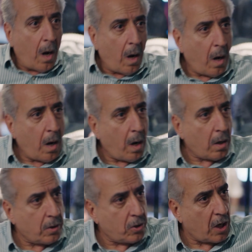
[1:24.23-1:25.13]

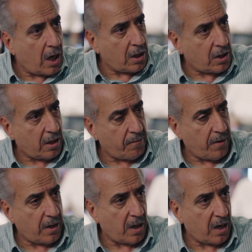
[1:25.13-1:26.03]
Aa rica ederim
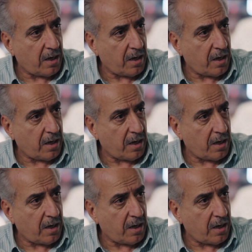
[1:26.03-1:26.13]
Feryal